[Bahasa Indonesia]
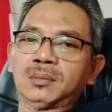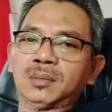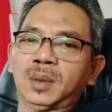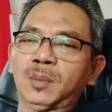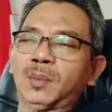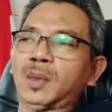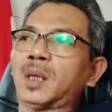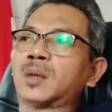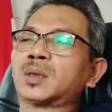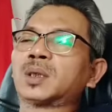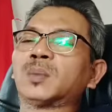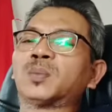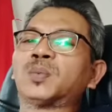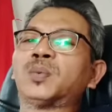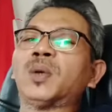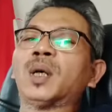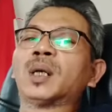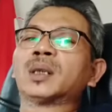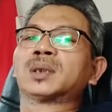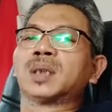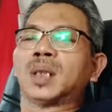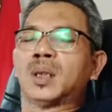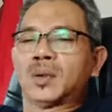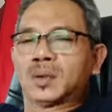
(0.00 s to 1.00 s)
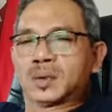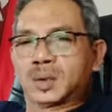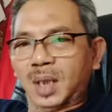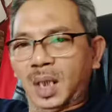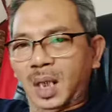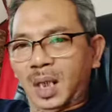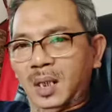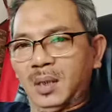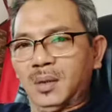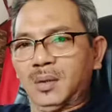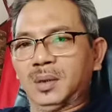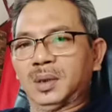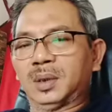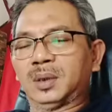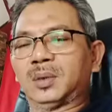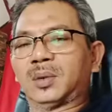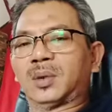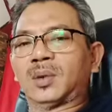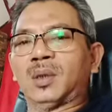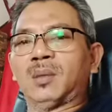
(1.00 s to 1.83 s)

Memang harus dibuang jauh-jauh itu